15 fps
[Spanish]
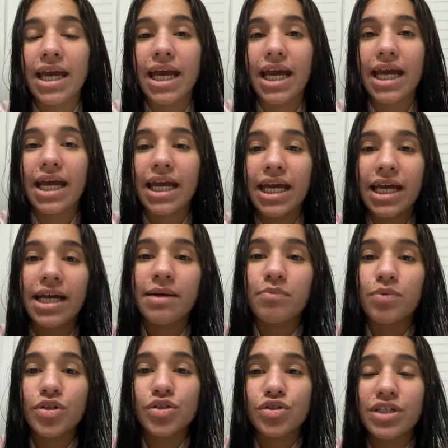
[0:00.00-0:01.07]
Eh,
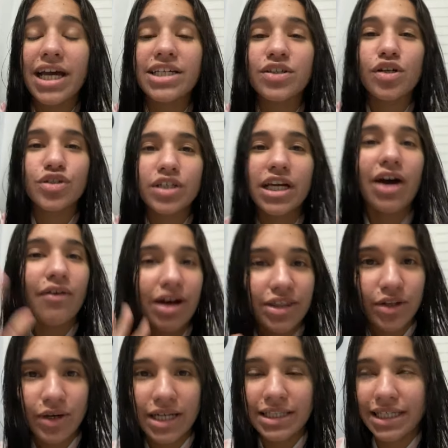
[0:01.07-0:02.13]
por si esto lo estoy
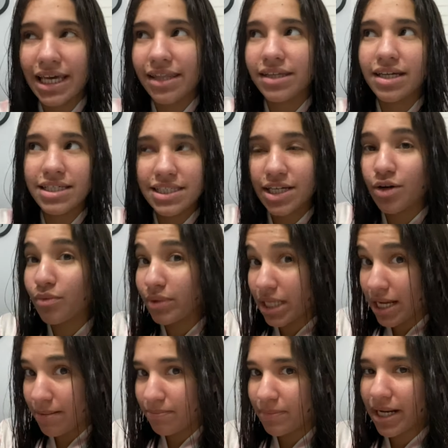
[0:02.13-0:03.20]
grabando el día 10 de
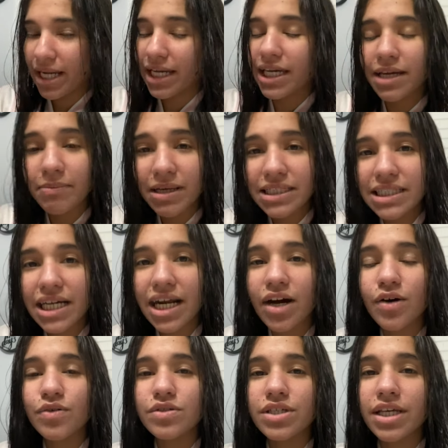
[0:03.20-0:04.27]
noviembre y mañana
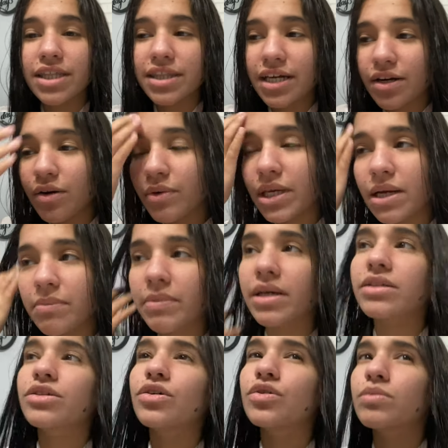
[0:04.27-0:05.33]
11 de noviembre
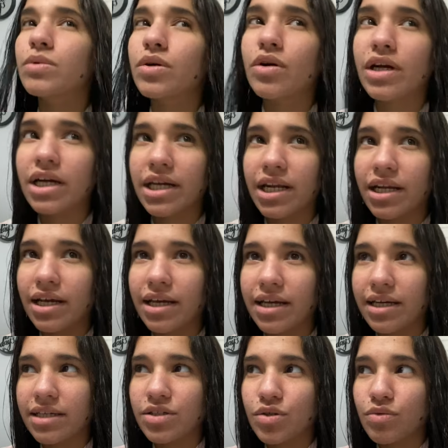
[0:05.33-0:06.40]
yo supongo que
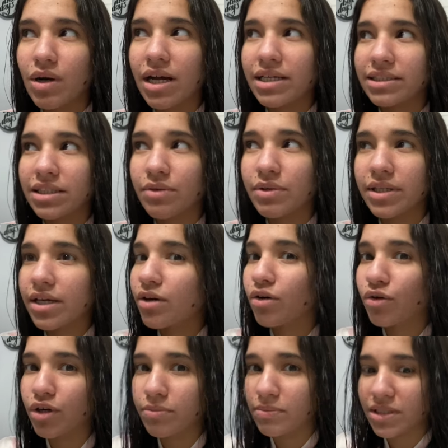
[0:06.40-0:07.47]
eh, suba este video
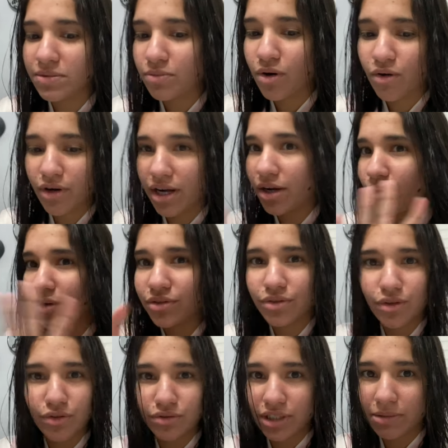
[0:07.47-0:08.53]
hoy mismo ahora en cuanto
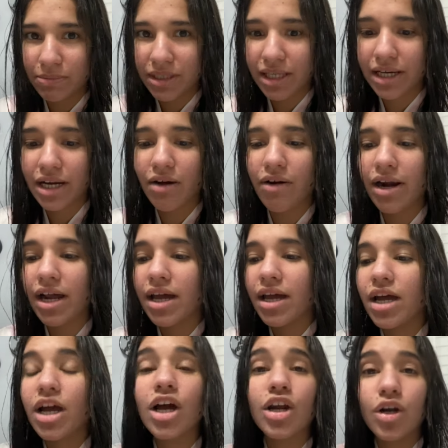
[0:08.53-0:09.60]
lo termine de grabar
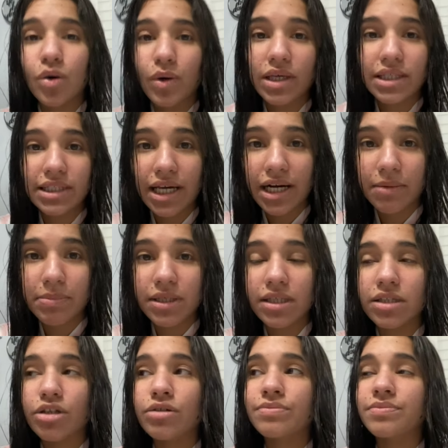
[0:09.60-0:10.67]
lo voy a editar
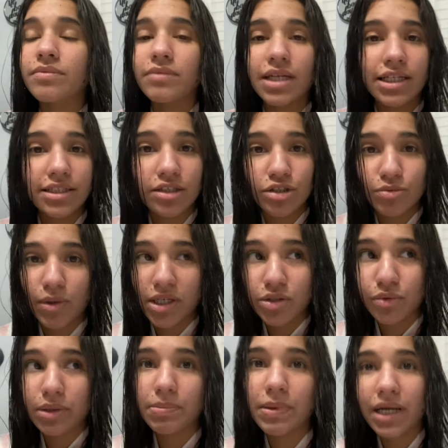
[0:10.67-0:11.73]
rapidito y se los voy a
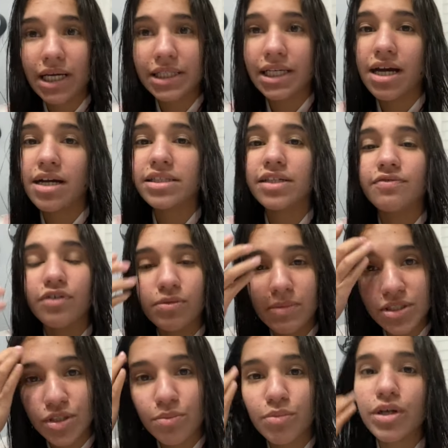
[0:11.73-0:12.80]
subir para que tengan esta
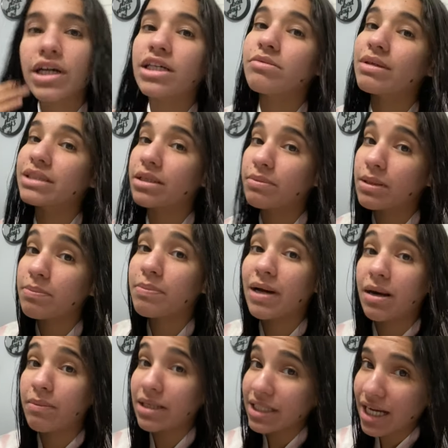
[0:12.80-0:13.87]
información porque les va a servir para
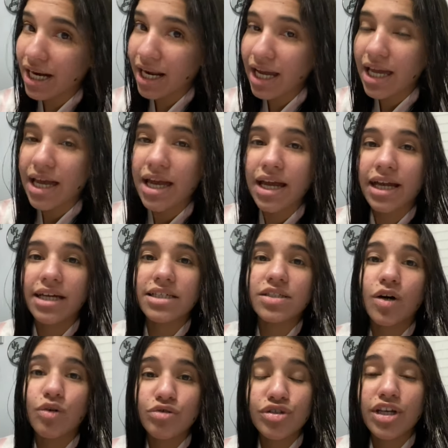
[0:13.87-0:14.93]
mañana que es
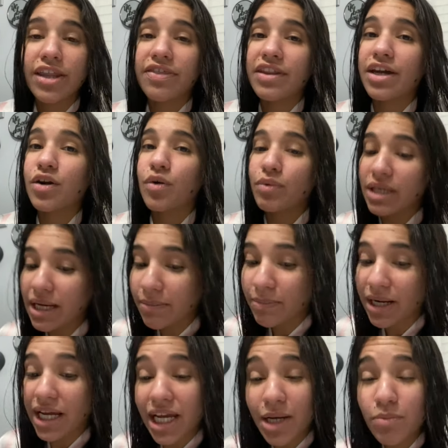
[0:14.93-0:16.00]
11 de
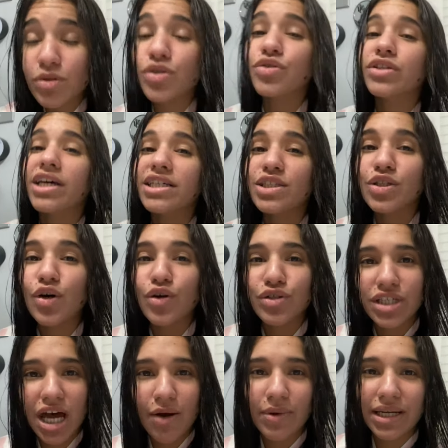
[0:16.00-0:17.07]
noviembre y por si ustedes no lo
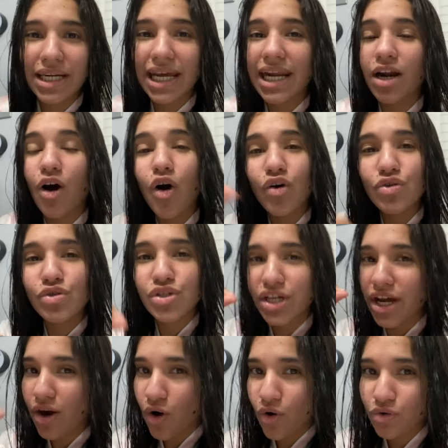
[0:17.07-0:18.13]
saben el
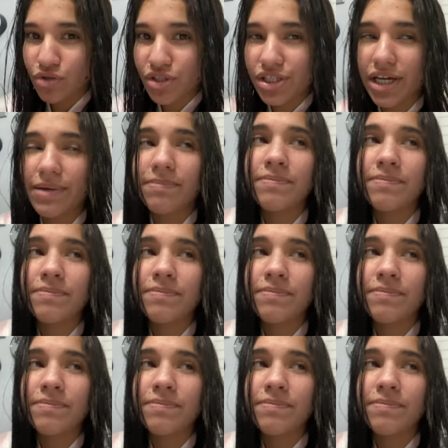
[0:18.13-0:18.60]
11-11